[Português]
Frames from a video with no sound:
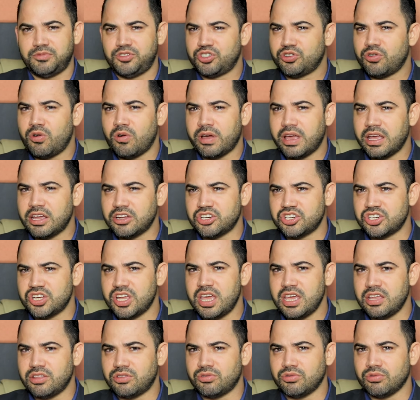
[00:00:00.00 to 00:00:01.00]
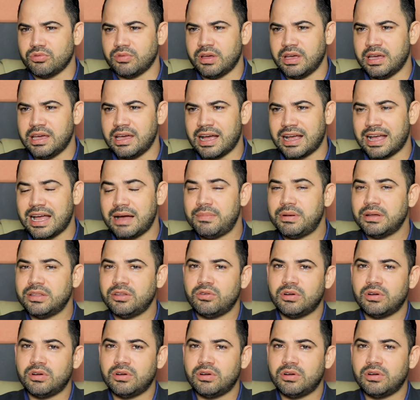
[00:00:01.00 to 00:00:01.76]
de qualquer jeito é, acaba